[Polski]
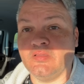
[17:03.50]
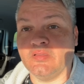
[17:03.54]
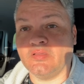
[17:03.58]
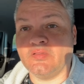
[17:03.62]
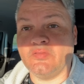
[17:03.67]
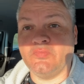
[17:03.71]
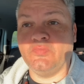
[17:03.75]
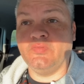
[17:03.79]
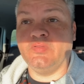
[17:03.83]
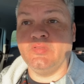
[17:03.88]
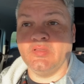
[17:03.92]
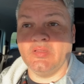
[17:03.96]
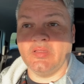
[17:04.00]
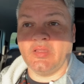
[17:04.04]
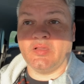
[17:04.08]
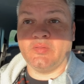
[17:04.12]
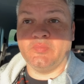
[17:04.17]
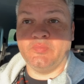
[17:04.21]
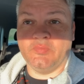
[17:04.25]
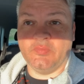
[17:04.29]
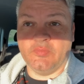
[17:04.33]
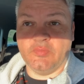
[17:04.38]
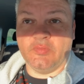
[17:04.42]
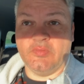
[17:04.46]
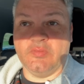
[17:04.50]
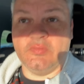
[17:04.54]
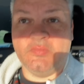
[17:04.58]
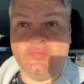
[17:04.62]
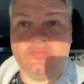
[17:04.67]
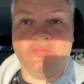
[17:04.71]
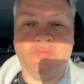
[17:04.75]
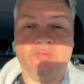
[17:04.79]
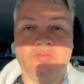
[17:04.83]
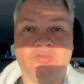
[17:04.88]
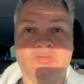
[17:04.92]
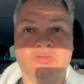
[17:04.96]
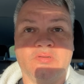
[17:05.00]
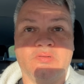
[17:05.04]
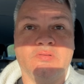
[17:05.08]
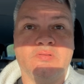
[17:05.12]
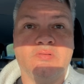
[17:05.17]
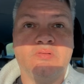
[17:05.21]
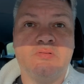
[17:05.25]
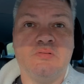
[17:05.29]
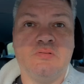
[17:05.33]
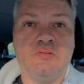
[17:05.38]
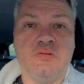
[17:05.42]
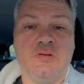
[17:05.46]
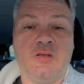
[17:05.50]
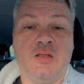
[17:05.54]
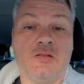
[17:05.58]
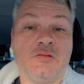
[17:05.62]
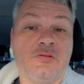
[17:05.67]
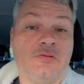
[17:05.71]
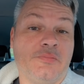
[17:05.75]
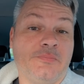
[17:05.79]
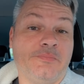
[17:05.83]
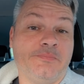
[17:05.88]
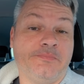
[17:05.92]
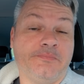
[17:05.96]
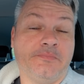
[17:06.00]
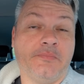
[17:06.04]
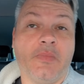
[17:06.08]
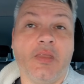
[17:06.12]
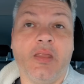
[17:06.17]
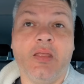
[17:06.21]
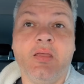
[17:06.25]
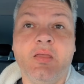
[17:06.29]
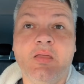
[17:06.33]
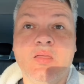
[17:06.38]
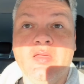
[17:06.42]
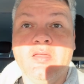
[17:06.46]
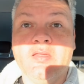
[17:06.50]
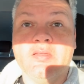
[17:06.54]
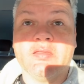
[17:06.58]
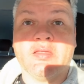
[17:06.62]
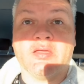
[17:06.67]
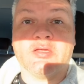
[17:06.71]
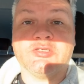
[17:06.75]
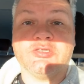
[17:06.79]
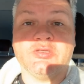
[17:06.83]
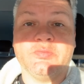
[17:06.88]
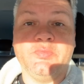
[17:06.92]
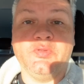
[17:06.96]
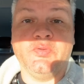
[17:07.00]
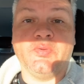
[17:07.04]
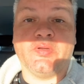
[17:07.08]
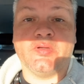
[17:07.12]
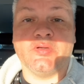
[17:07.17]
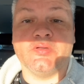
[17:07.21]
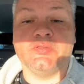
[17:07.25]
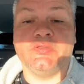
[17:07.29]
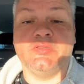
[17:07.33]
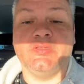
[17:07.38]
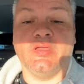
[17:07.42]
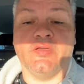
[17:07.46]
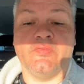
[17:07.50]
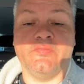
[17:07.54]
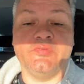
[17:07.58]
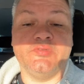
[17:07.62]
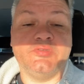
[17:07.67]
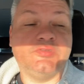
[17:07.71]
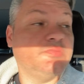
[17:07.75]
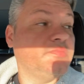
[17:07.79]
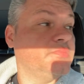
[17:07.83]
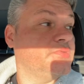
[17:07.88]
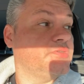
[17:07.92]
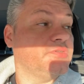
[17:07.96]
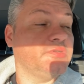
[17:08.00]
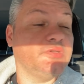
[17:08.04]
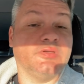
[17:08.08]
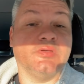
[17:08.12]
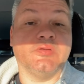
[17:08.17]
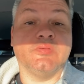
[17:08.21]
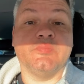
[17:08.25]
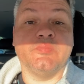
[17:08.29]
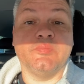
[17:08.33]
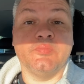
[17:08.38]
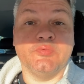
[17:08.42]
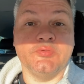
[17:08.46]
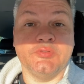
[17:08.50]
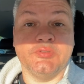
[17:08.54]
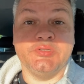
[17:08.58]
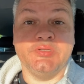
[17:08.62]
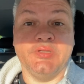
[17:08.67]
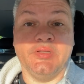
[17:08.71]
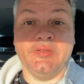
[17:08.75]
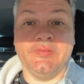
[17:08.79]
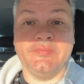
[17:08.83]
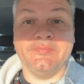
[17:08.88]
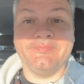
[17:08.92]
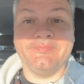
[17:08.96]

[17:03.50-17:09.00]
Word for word: chwile, jak było, wiecie, lato. Także miłego dnia, widzimy się później.